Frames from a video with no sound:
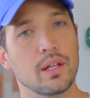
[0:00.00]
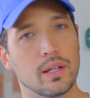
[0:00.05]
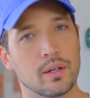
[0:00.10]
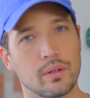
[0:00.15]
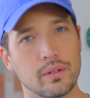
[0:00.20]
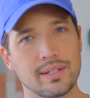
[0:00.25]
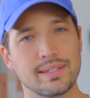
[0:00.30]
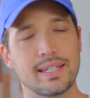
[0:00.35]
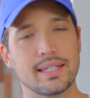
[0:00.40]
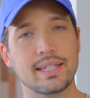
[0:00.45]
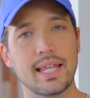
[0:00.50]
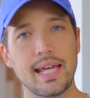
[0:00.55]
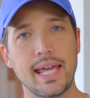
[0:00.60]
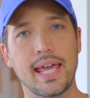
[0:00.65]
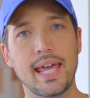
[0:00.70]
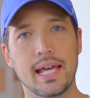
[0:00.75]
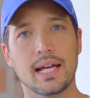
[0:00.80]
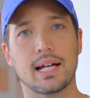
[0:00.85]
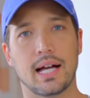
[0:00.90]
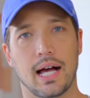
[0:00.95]
でこれ絶対
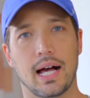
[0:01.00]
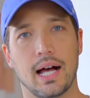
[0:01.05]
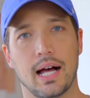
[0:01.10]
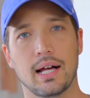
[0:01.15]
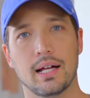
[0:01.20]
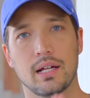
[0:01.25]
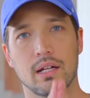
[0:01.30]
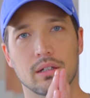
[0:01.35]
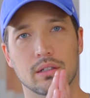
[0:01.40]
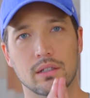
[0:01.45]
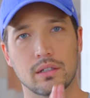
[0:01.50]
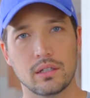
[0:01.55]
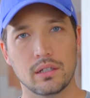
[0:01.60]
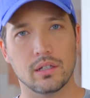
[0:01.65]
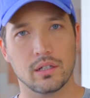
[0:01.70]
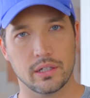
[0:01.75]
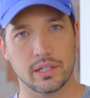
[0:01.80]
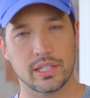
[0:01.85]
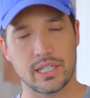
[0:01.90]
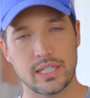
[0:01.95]
変化
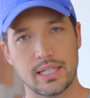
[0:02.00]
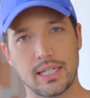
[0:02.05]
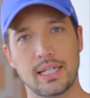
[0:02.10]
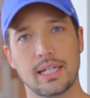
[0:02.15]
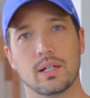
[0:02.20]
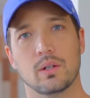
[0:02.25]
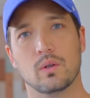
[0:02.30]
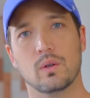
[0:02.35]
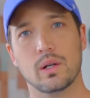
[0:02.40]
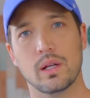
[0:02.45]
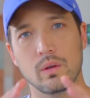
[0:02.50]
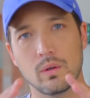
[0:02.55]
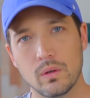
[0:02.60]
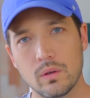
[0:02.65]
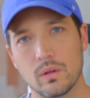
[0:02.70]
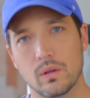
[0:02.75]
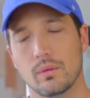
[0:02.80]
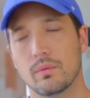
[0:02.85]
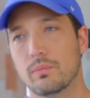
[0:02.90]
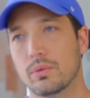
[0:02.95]
来るし、これ
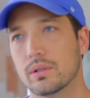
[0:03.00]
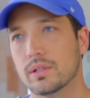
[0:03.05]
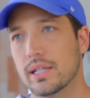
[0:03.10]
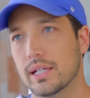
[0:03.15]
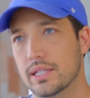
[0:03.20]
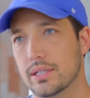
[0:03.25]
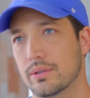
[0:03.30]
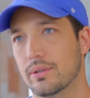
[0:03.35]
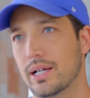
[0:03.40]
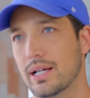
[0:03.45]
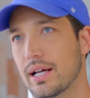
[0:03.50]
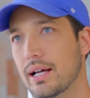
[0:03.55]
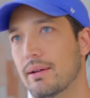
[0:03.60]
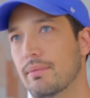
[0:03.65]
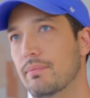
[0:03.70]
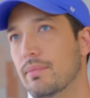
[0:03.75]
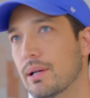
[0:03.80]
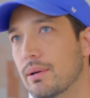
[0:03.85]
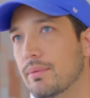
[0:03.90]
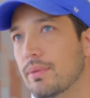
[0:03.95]
を僕たち
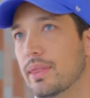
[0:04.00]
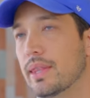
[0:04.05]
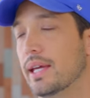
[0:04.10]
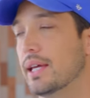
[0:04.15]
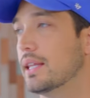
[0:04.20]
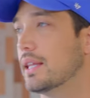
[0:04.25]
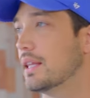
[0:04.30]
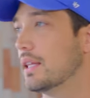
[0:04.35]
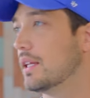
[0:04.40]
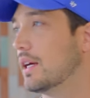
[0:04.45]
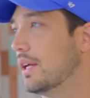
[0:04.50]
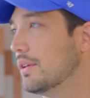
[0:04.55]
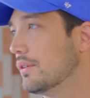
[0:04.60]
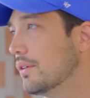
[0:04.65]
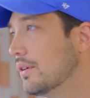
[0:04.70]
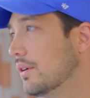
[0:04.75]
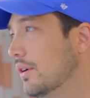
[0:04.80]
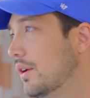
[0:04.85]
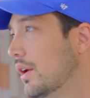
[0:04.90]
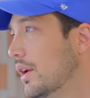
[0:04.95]
は、まあね、あ
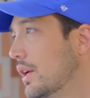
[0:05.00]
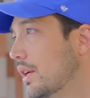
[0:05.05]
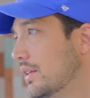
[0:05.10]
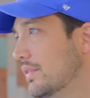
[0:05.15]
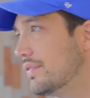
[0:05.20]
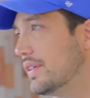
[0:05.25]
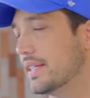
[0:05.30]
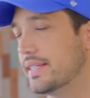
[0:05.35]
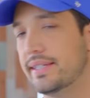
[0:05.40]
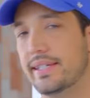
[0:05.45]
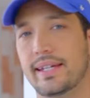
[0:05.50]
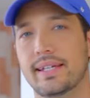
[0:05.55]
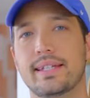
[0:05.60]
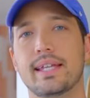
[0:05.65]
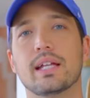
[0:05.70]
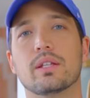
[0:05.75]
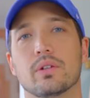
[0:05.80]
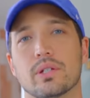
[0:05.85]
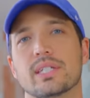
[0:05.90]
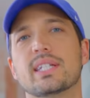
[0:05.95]
の
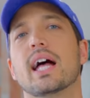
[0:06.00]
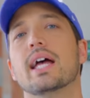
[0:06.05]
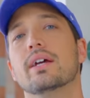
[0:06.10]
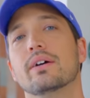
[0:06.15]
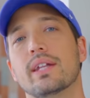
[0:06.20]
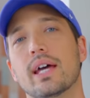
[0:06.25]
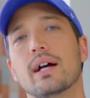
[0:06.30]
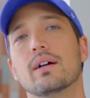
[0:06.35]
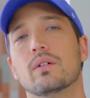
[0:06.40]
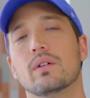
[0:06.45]
ファシリテートしたいよな。